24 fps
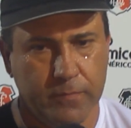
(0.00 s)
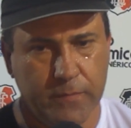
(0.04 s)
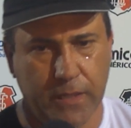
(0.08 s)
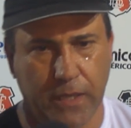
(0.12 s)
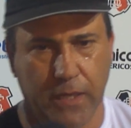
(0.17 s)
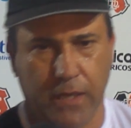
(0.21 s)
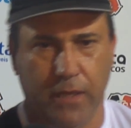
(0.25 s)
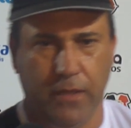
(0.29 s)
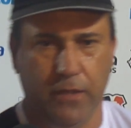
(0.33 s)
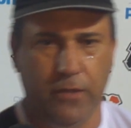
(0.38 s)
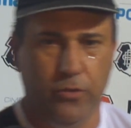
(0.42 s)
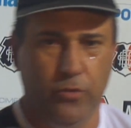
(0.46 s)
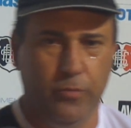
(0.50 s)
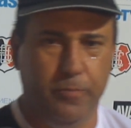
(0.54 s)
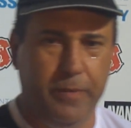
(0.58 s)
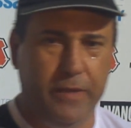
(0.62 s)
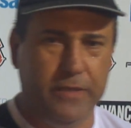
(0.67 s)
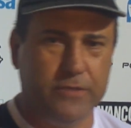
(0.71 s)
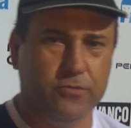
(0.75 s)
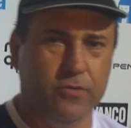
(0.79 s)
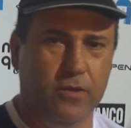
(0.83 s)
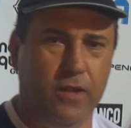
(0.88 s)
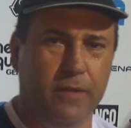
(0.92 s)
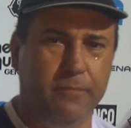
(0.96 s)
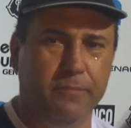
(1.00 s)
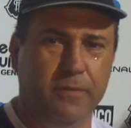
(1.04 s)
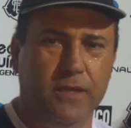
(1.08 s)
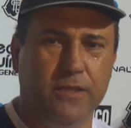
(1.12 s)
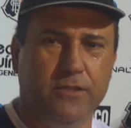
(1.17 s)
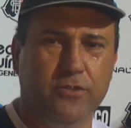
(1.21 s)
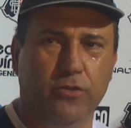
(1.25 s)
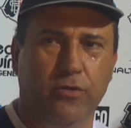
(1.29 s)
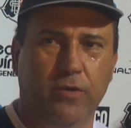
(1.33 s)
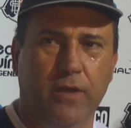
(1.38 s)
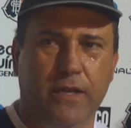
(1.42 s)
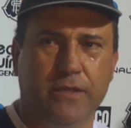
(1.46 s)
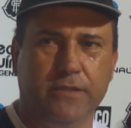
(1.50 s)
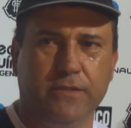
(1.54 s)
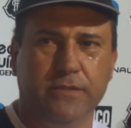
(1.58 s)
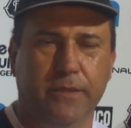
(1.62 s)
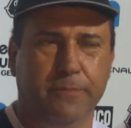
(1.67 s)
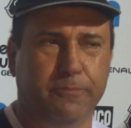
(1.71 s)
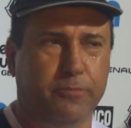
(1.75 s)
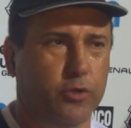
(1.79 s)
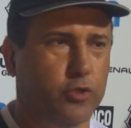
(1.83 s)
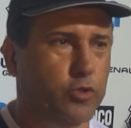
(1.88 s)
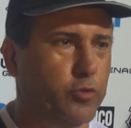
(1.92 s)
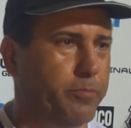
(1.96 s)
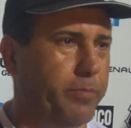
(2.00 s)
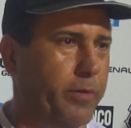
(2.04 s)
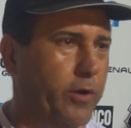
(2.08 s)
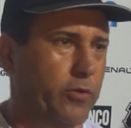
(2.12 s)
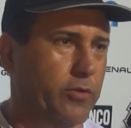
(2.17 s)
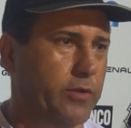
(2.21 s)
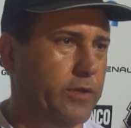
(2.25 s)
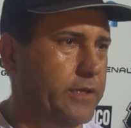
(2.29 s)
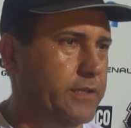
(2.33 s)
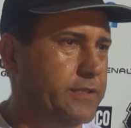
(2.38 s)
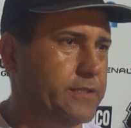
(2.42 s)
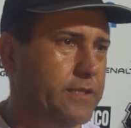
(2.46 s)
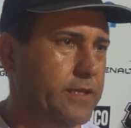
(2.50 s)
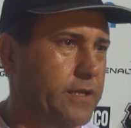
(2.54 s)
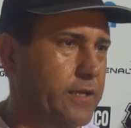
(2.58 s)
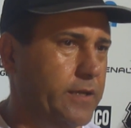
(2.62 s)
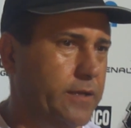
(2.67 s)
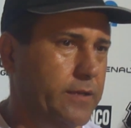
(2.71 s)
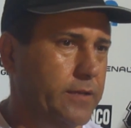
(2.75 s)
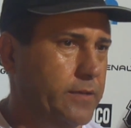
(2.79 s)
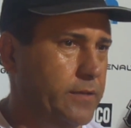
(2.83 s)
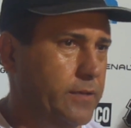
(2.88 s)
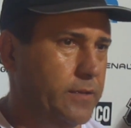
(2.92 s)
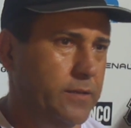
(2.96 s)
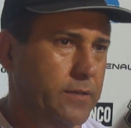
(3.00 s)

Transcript: É, eu particularmente eu acho que depois do Paulista,